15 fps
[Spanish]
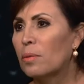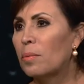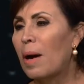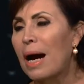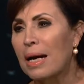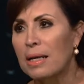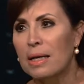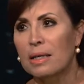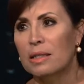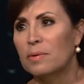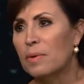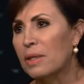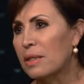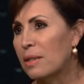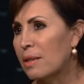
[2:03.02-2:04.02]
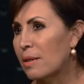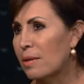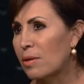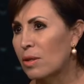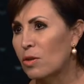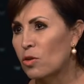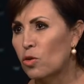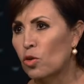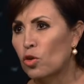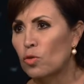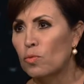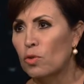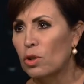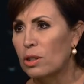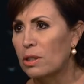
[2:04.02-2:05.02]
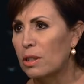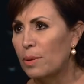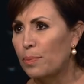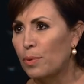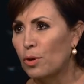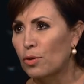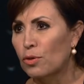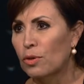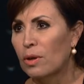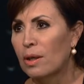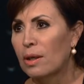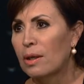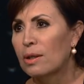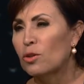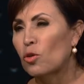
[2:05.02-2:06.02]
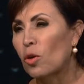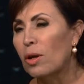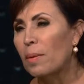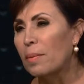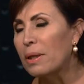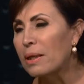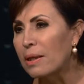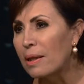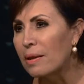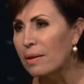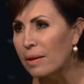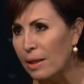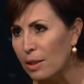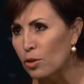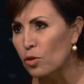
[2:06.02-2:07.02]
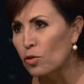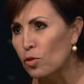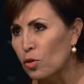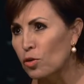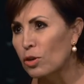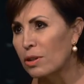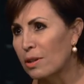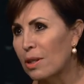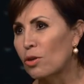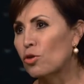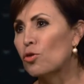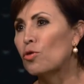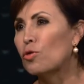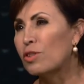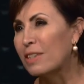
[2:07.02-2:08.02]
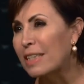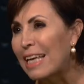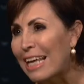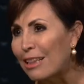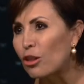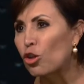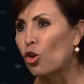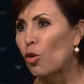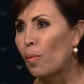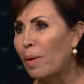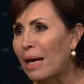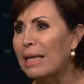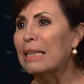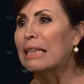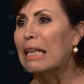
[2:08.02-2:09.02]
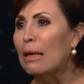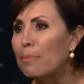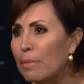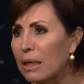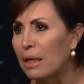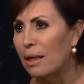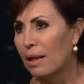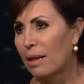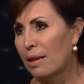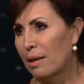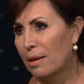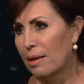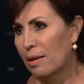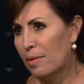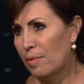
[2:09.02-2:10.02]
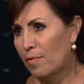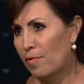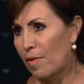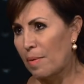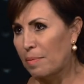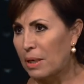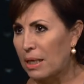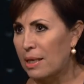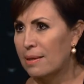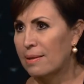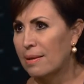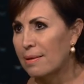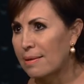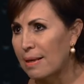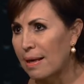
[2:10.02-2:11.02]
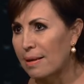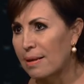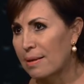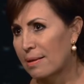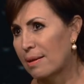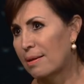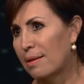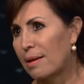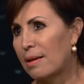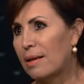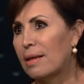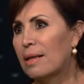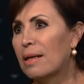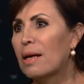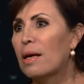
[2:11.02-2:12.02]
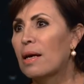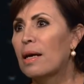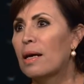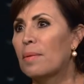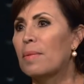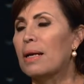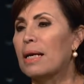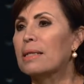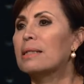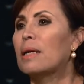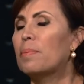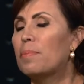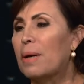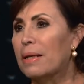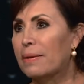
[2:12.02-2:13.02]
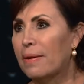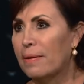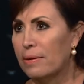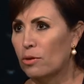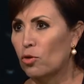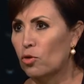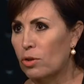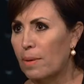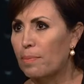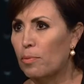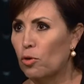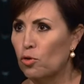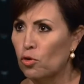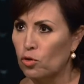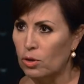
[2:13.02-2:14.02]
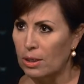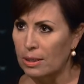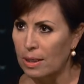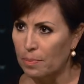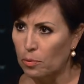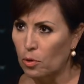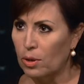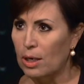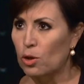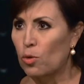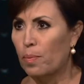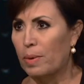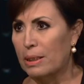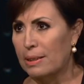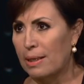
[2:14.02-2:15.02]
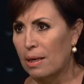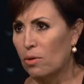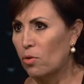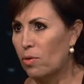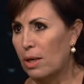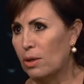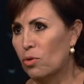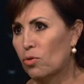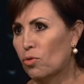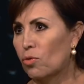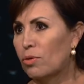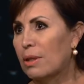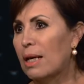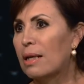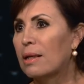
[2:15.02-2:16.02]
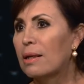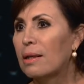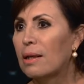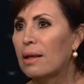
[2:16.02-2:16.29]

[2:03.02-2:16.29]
varias veces los municipios, Solamente entre esos dos estados son 120 mil familias censadas que tienen, van a ser parte de estos apoyos, ya sea por daño parcial o daño total.